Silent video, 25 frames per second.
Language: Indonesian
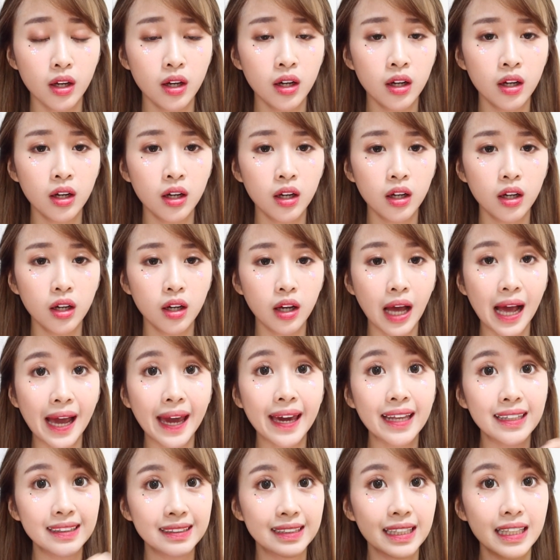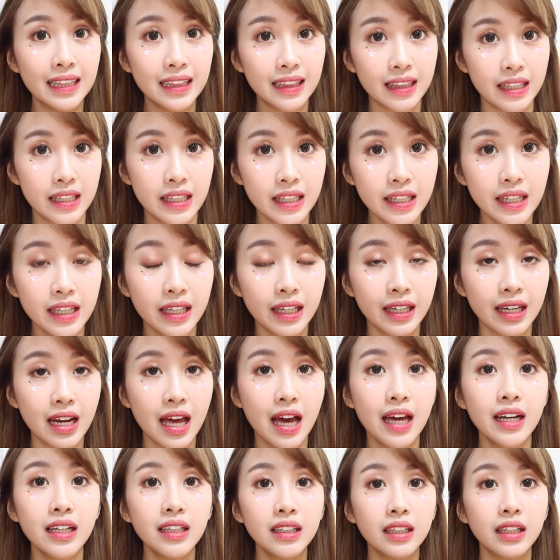uh, eh, NCT
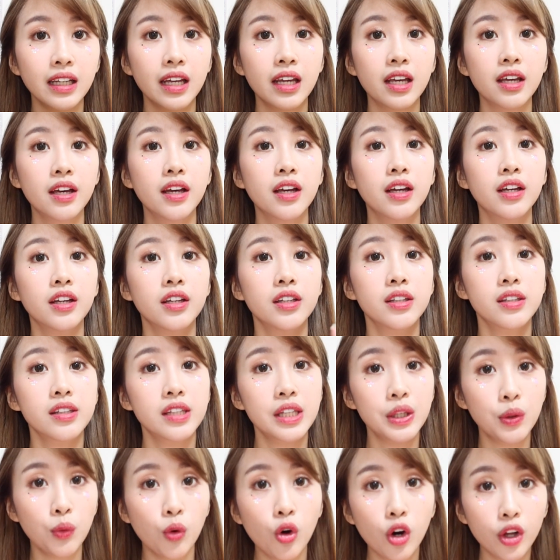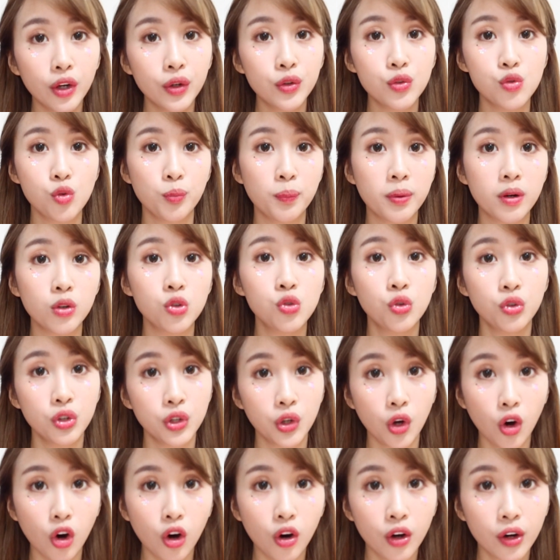dan Siwon Super
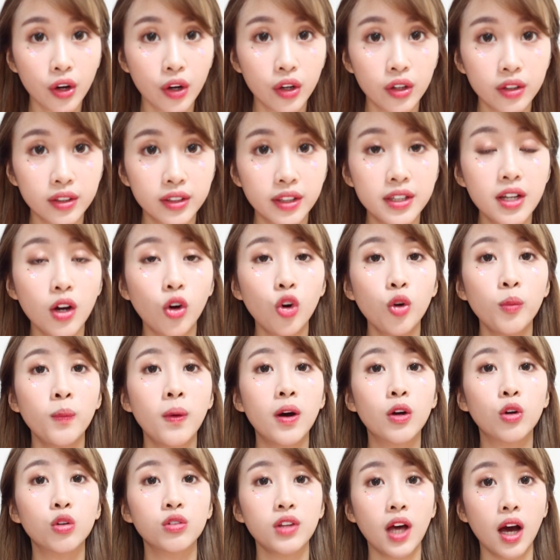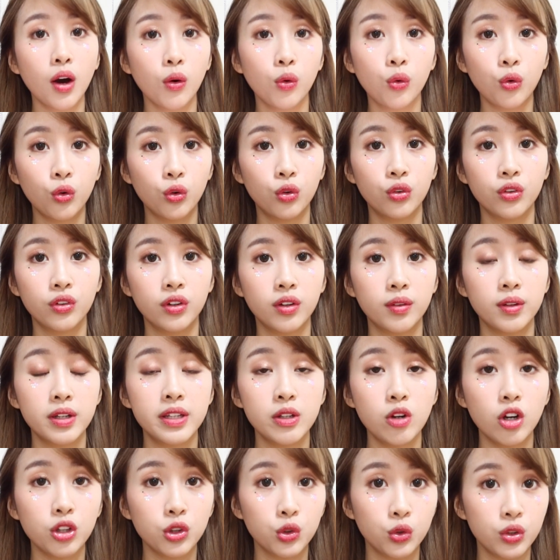Junior jadi aku baru tahu
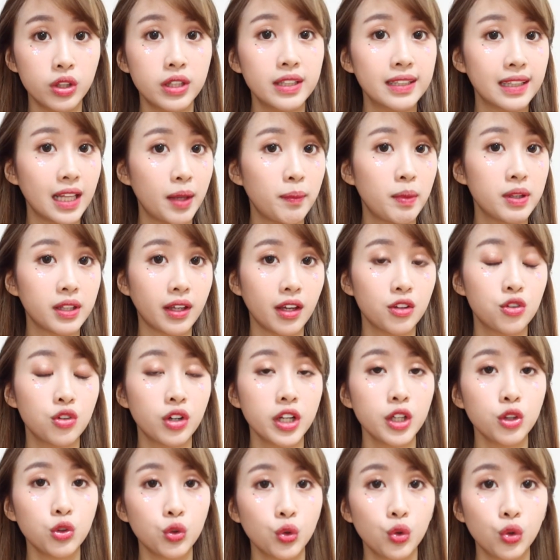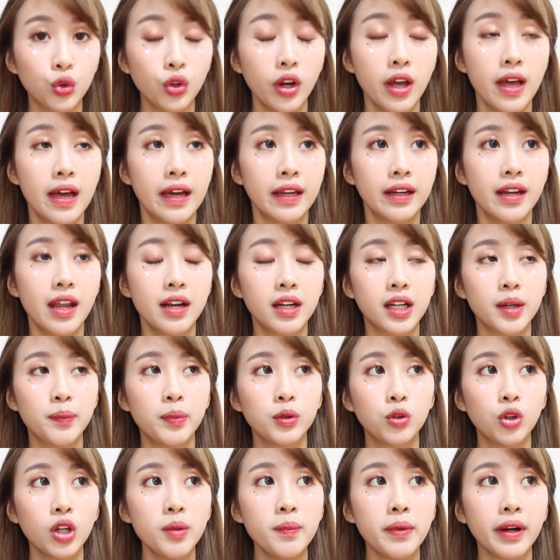di waktu di selama schedule itu dan
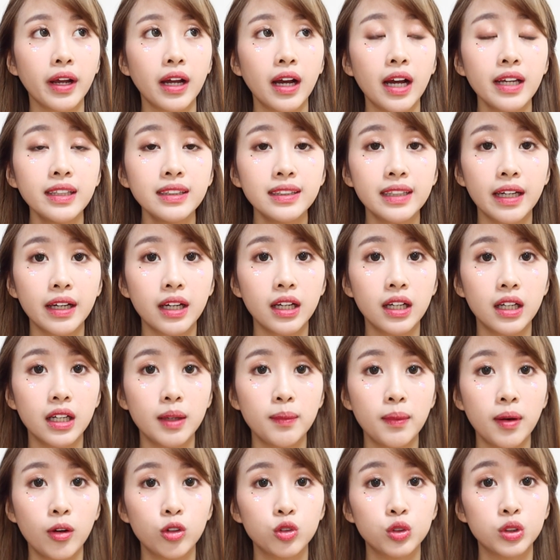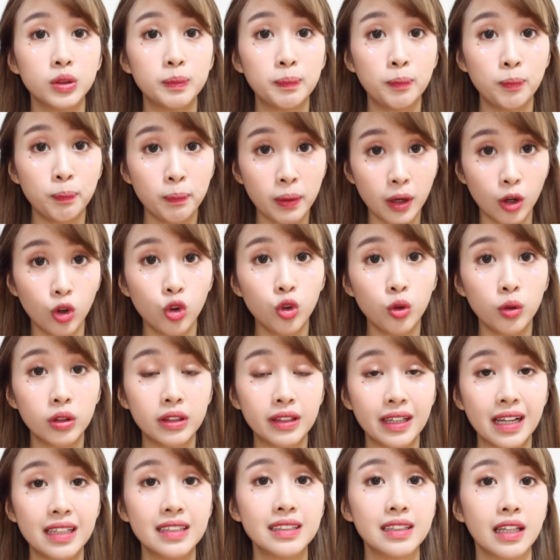kebetulan mereka kan uh, mau perlu
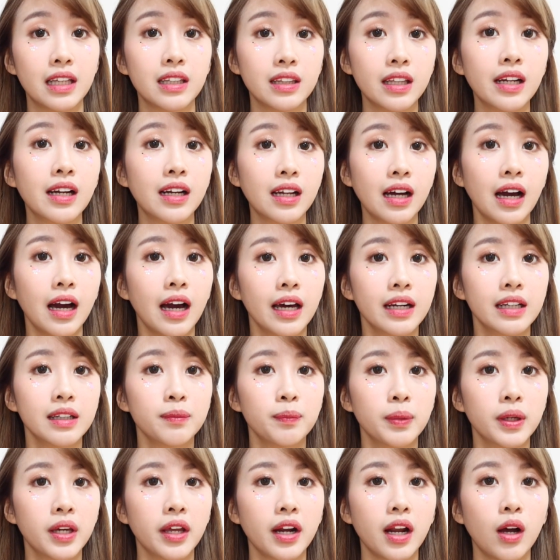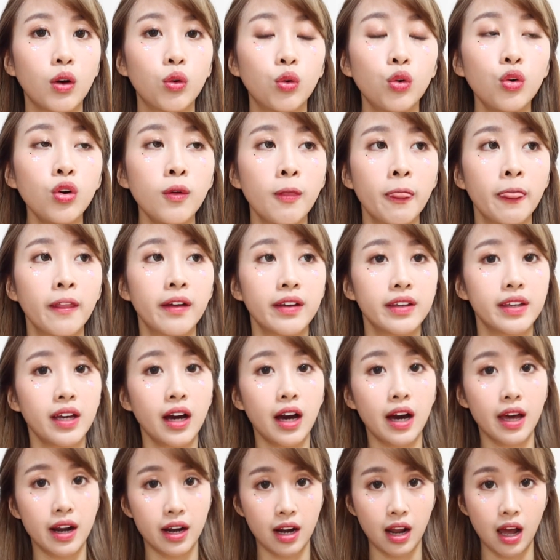translator kan pikir aku
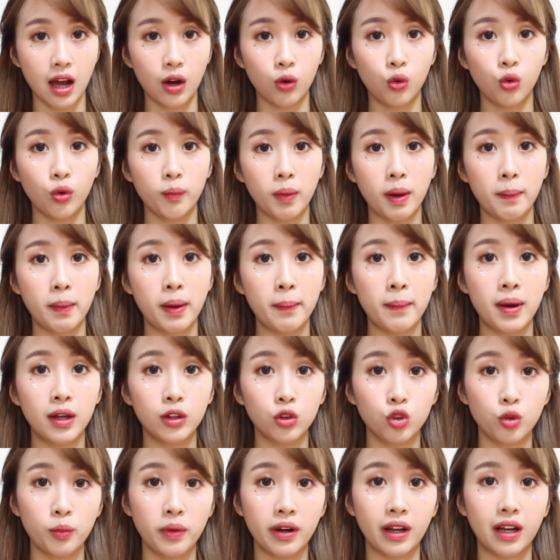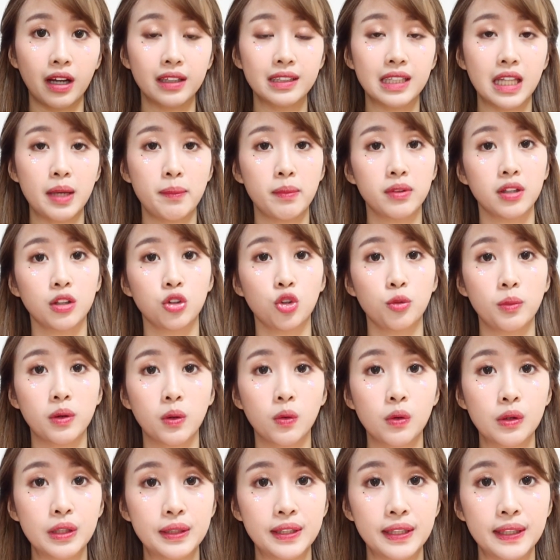ya karena aku memang bantu mereka selama satu
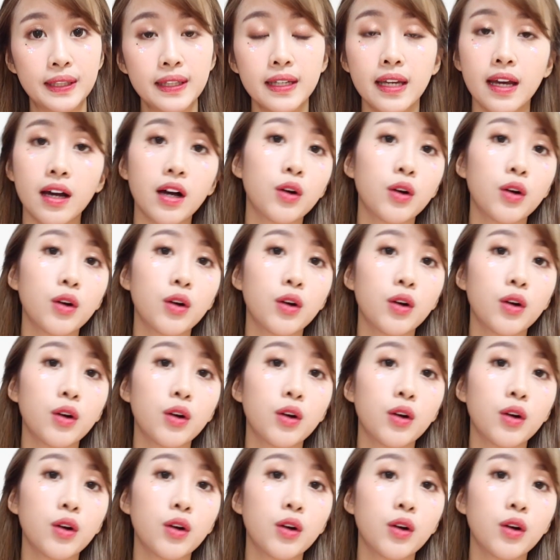minggu di sini